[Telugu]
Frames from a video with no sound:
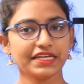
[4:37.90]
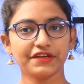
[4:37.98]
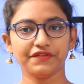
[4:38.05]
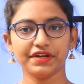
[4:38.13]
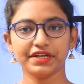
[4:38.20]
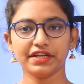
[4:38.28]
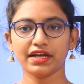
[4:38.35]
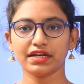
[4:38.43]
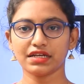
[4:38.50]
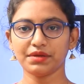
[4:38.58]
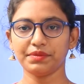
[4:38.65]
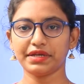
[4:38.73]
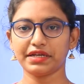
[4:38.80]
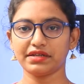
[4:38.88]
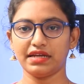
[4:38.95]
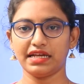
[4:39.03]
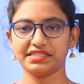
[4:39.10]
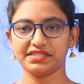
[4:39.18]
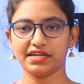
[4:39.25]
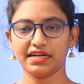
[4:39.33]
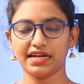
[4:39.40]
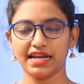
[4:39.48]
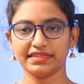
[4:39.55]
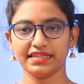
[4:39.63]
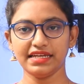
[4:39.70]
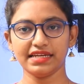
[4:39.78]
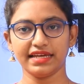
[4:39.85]
ఈ వీడియో కనుక మీకు
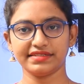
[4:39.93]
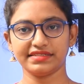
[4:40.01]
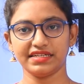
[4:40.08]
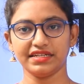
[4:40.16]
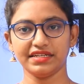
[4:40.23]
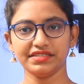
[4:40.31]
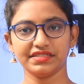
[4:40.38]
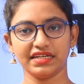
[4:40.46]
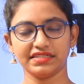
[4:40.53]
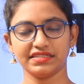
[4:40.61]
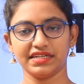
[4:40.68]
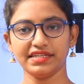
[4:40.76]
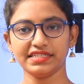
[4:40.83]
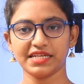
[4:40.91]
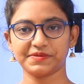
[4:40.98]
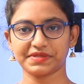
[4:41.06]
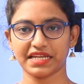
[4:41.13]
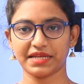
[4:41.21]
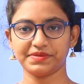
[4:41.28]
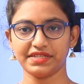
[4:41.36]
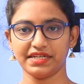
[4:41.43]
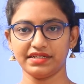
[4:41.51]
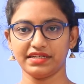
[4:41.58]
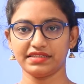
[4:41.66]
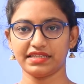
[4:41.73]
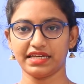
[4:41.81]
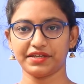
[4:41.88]
నచ్చినట్లయితే లైక్ చేయండి షేర్ చేయండి సబ్స్క్రైబ్
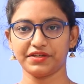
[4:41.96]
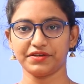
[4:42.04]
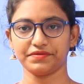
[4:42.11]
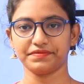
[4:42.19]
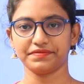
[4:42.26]
చేయండి థ్యాంక్ యూ